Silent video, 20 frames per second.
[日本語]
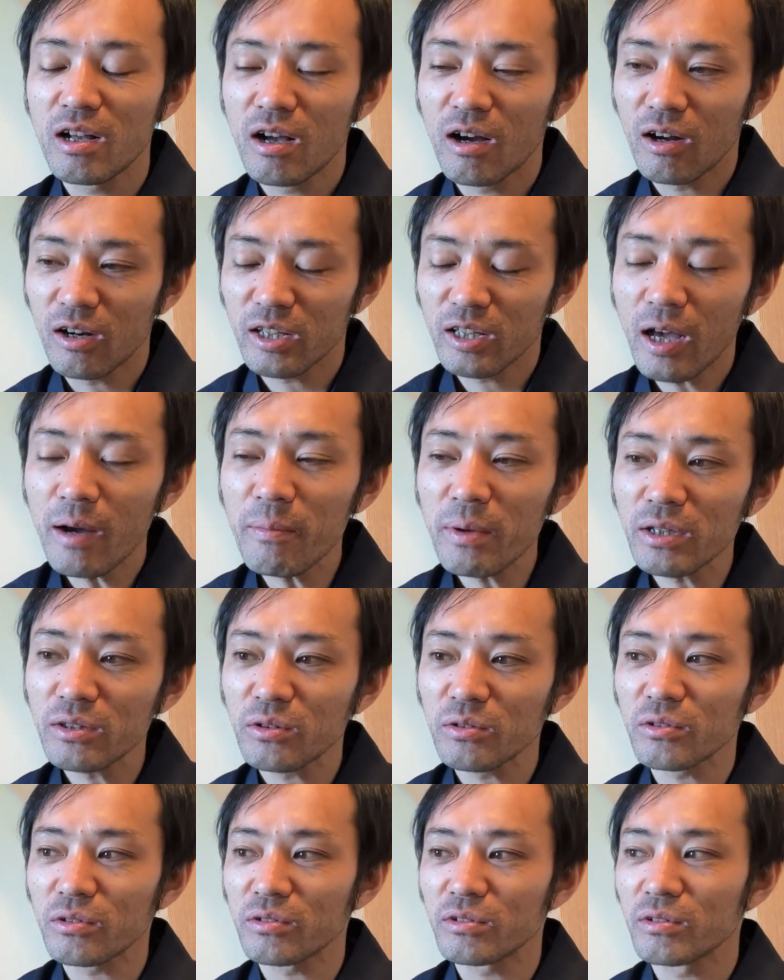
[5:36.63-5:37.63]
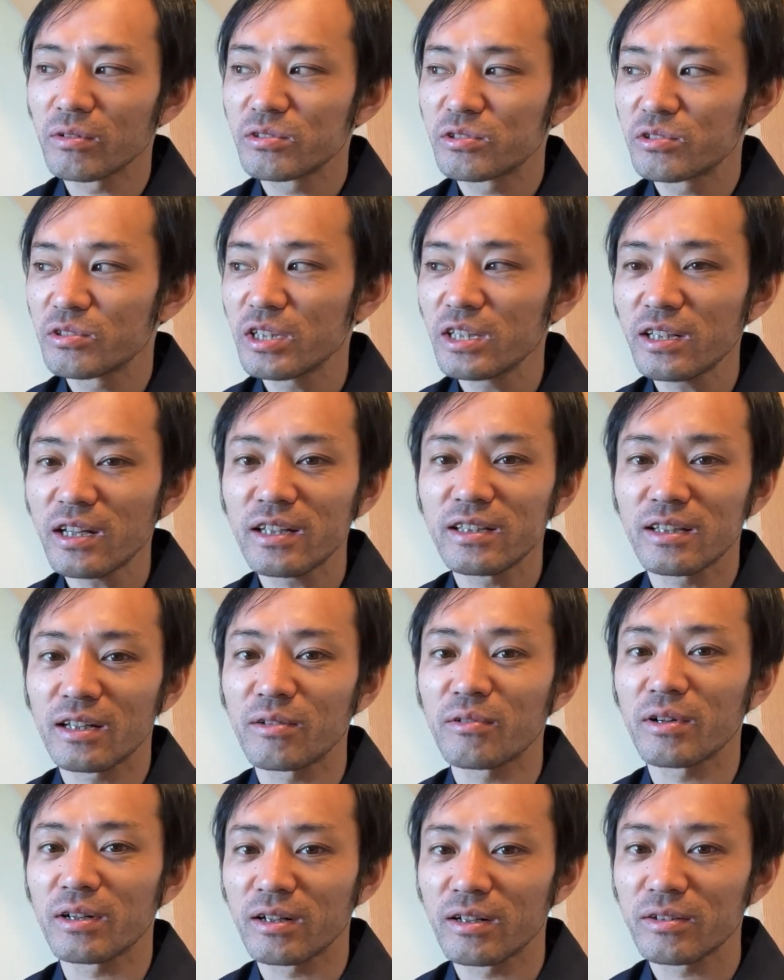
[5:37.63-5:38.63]
あれヤマトの39な
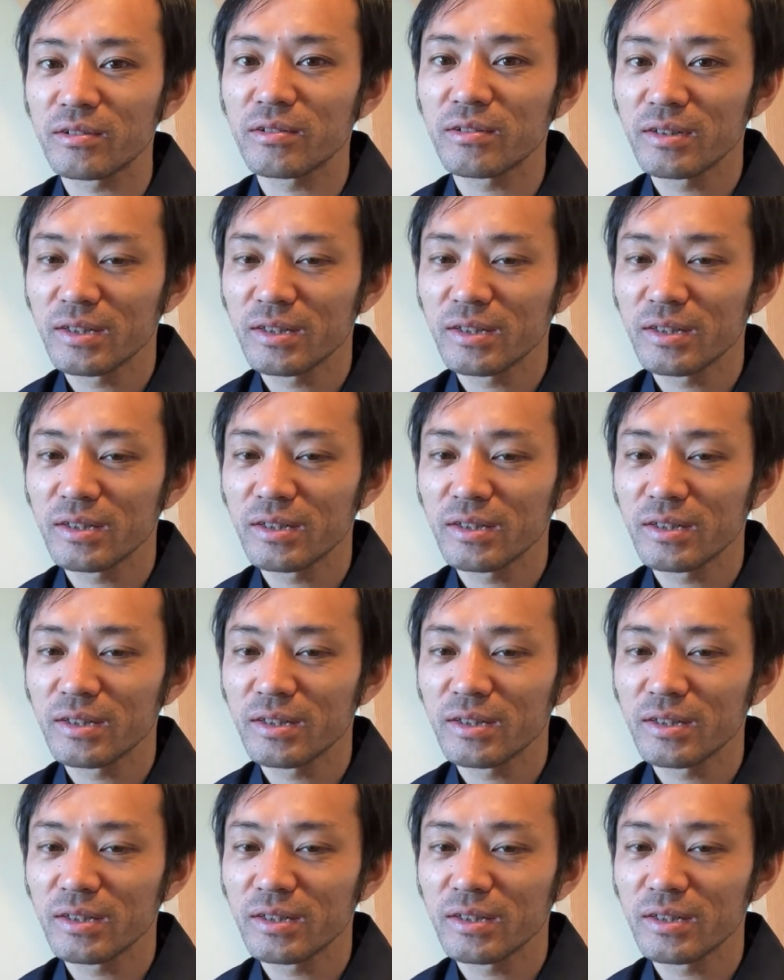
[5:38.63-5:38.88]
のかなと